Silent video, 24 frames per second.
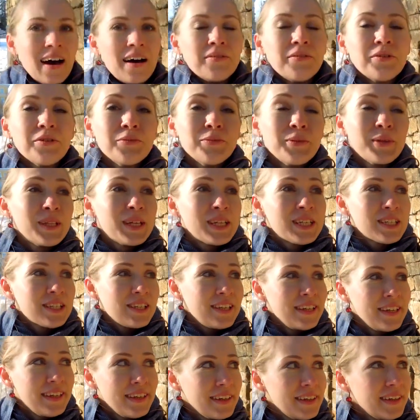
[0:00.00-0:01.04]
А вот мы
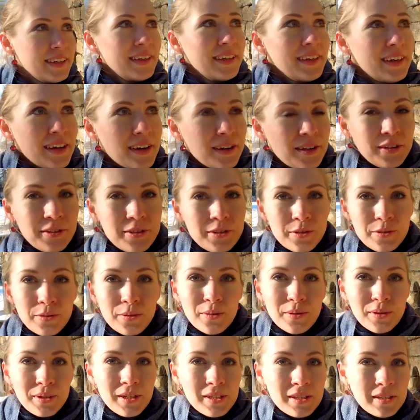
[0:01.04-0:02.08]
нашли и
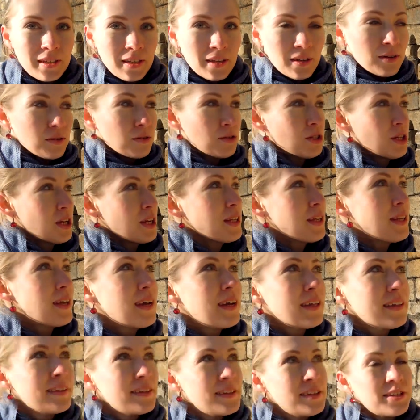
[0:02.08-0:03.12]
архитектурное
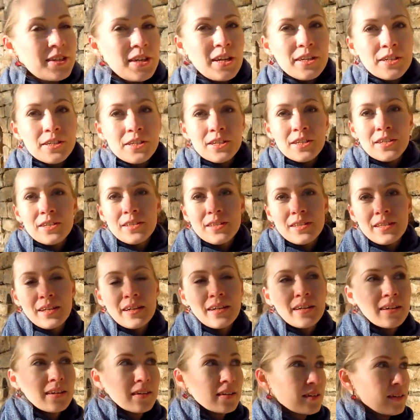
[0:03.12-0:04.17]
сооружение,
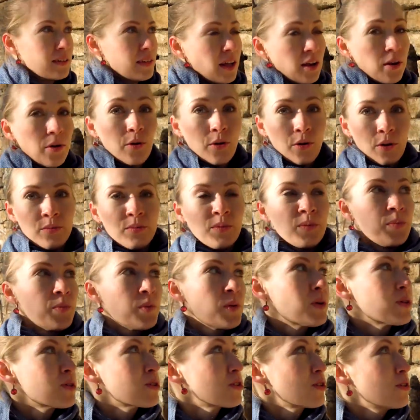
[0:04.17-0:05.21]
относящееся к далекому
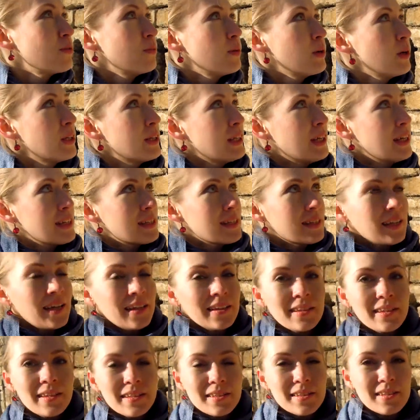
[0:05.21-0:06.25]
прошлому. Это
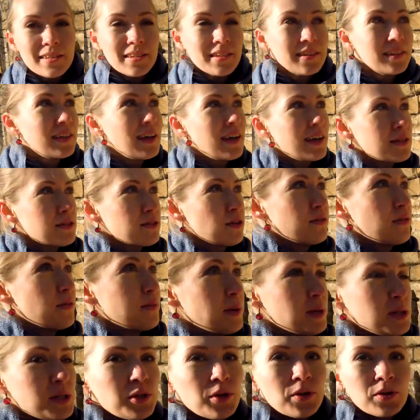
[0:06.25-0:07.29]
остатки стены
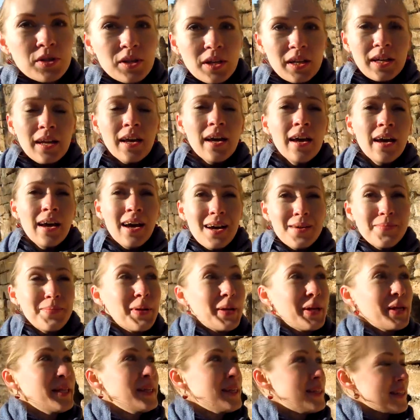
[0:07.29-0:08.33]
Азово-Моздокской
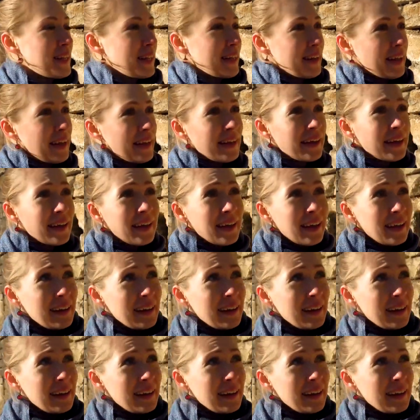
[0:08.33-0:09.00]
оборонительной